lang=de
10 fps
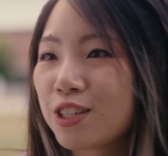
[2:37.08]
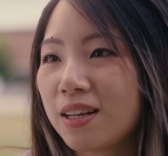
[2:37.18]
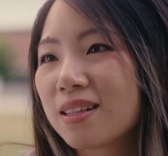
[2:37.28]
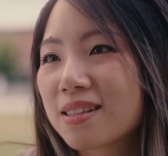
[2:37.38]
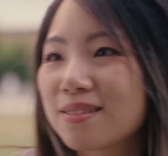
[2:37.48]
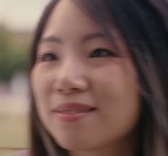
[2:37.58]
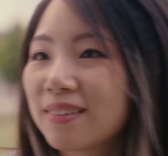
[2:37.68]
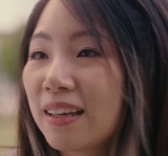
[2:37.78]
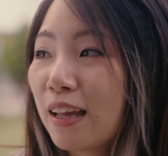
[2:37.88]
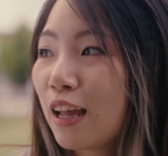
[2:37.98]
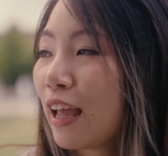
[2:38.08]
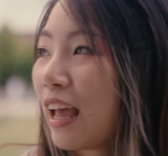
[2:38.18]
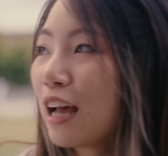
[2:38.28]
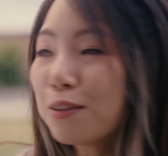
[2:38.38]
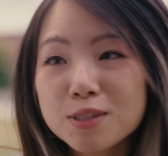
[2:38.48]
Schatz,
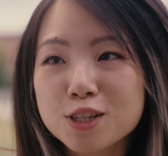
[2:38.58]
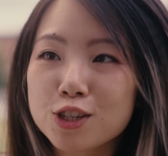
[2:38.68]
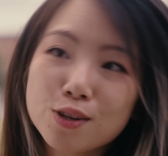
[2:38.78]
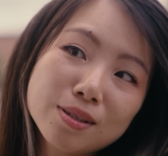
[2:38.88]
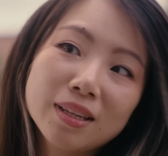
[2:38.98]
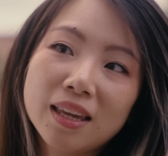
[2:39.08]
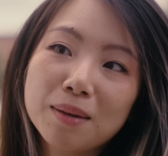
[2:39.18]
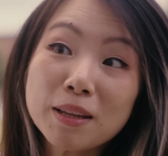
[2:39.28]
er hat uns die Chance gegeben,